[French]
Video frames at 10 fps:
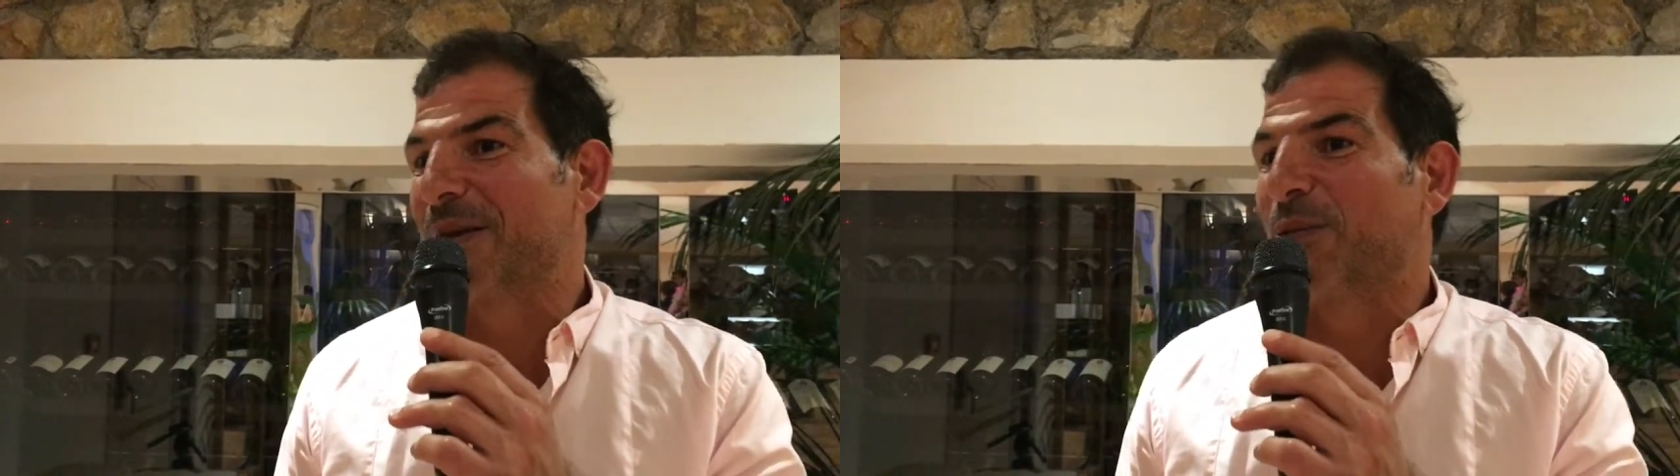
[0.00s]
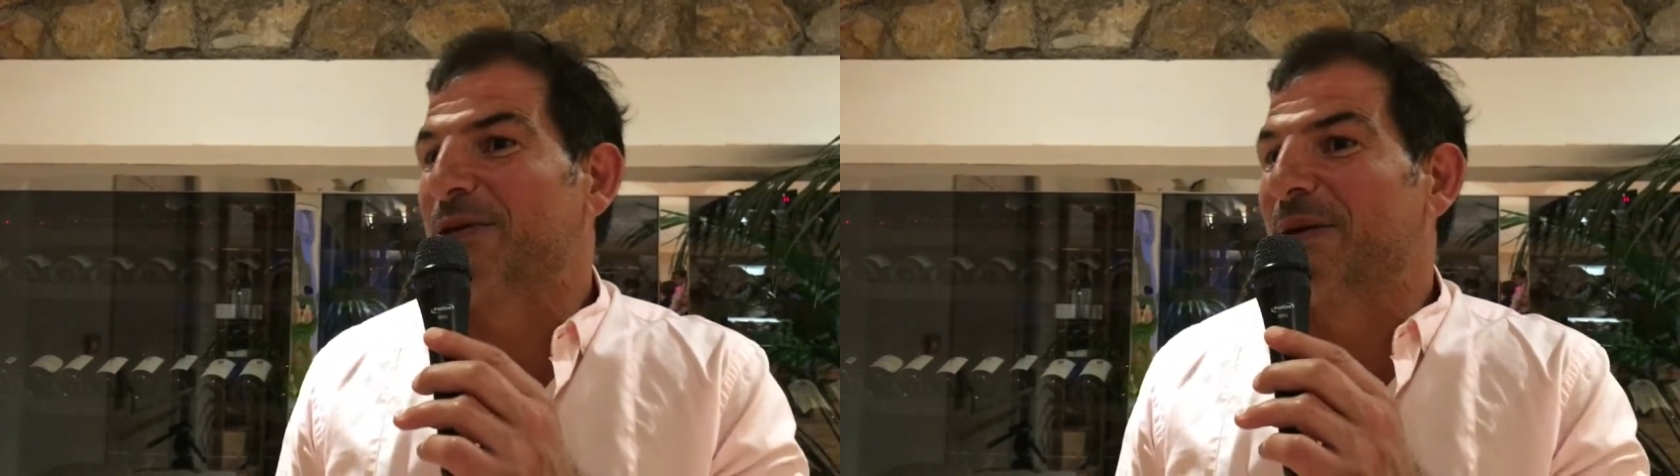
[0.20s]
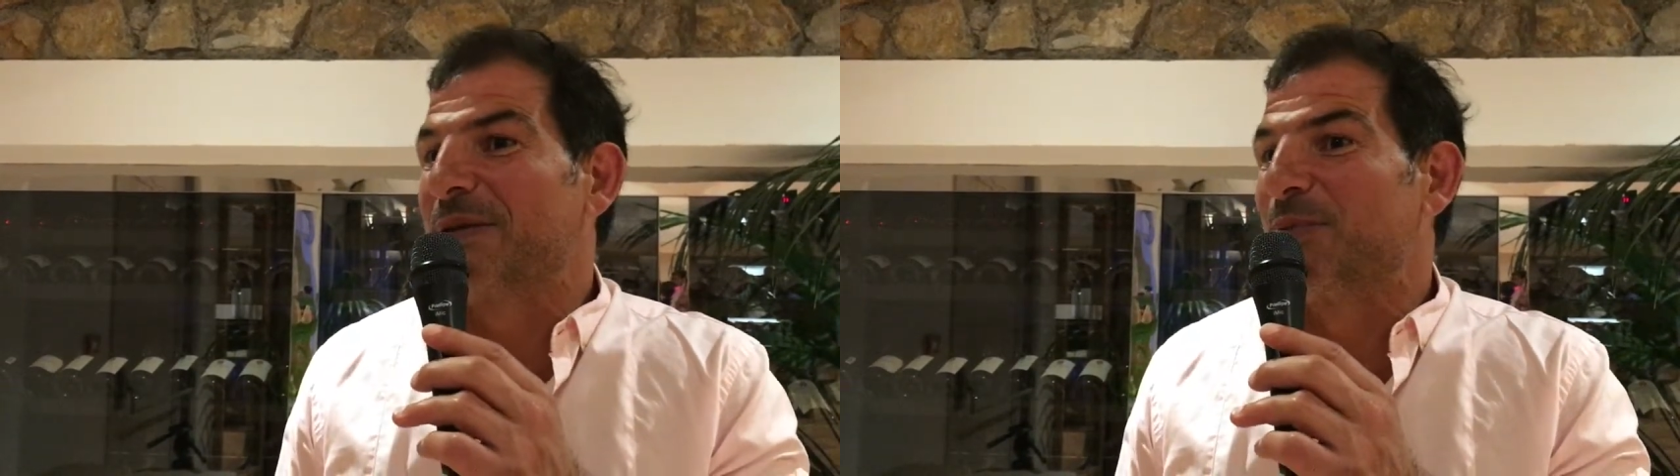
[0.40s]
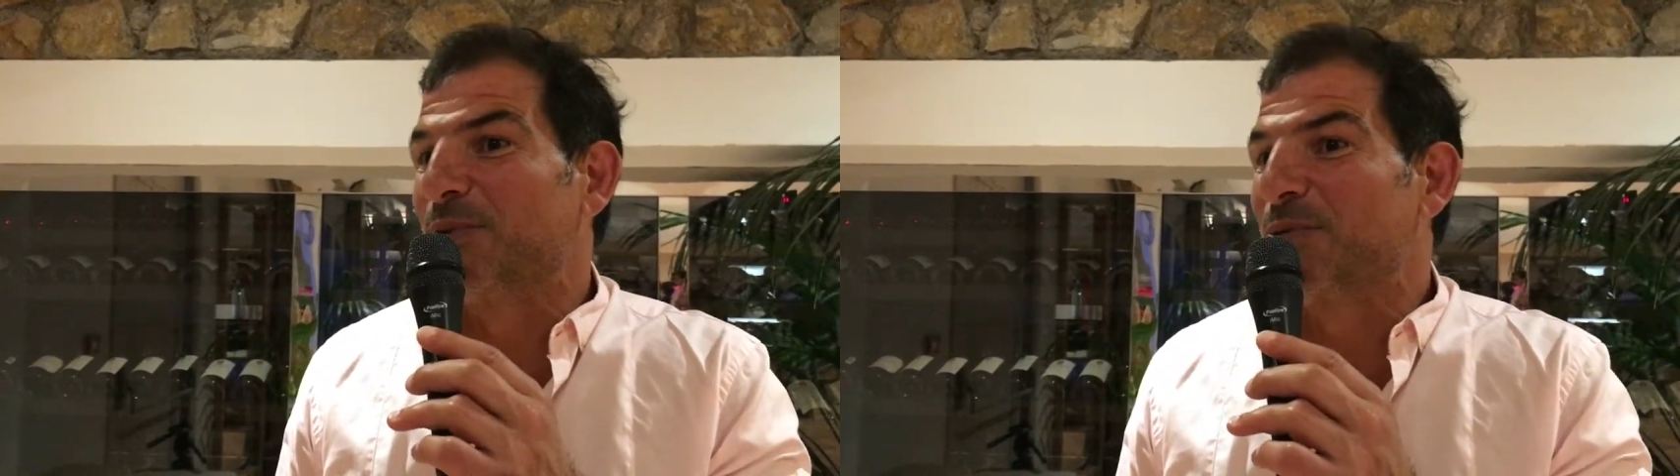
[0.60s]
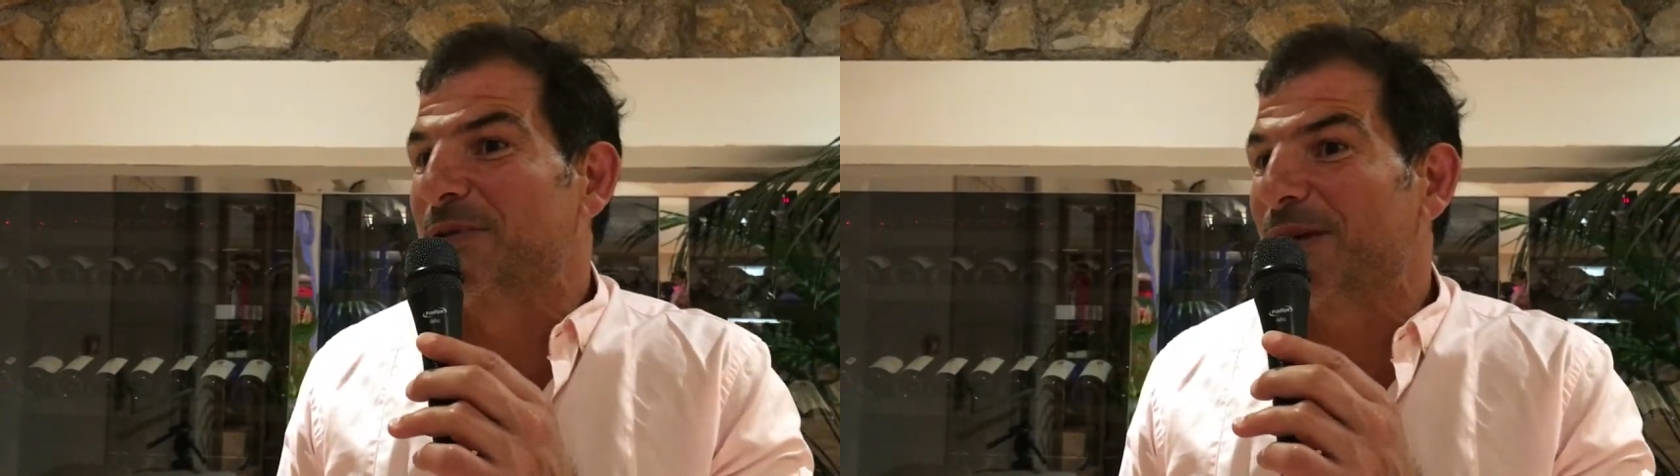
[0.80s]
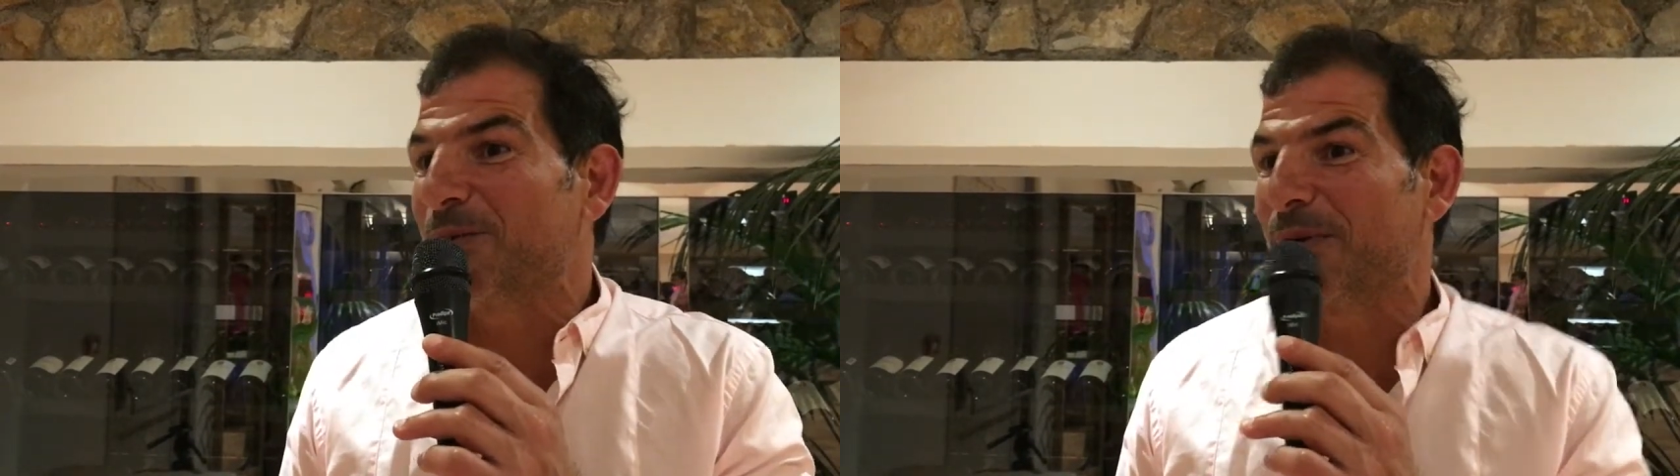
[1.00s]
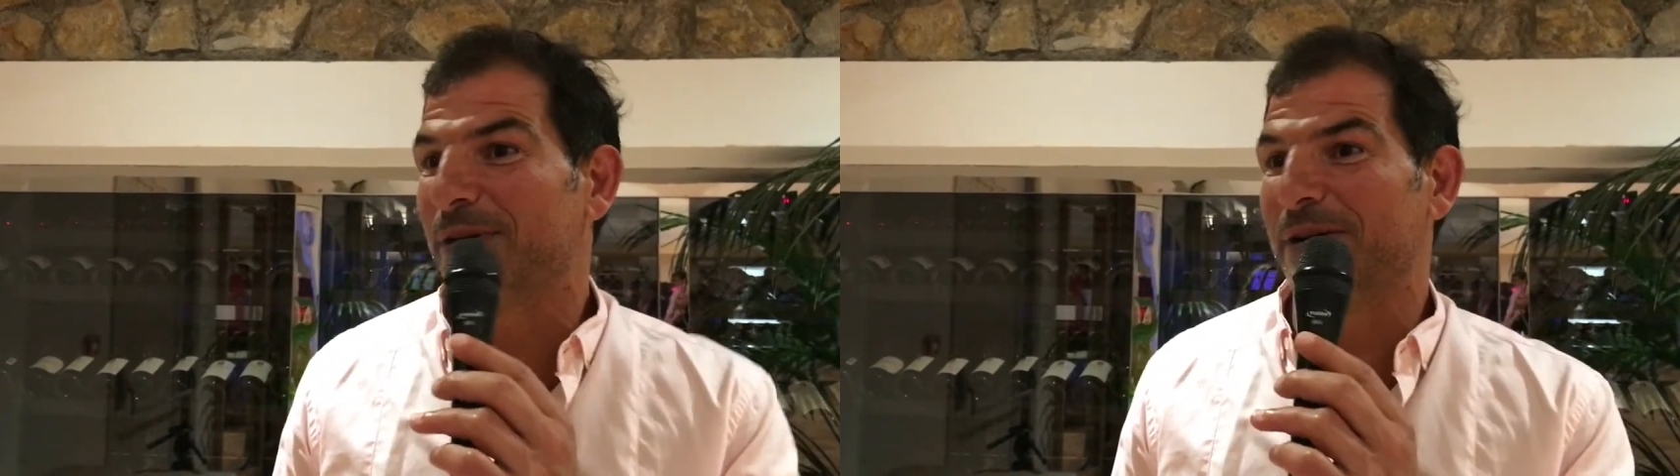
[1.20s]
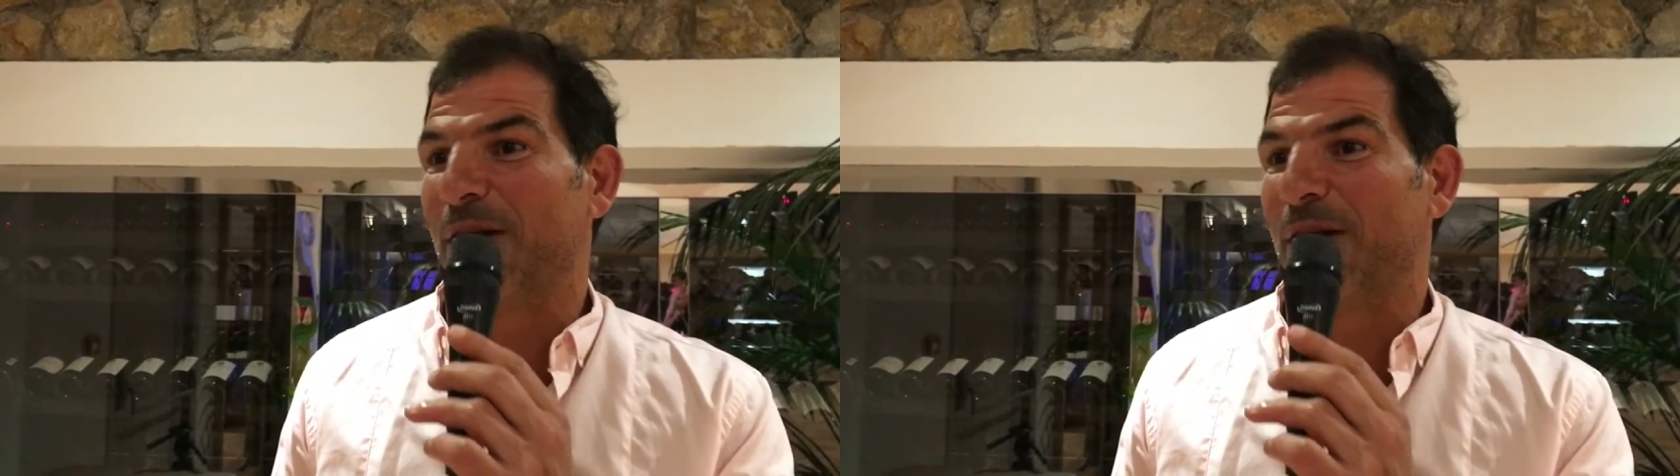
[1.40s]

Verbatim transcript: symbolise un petit peu tout ça, quoi.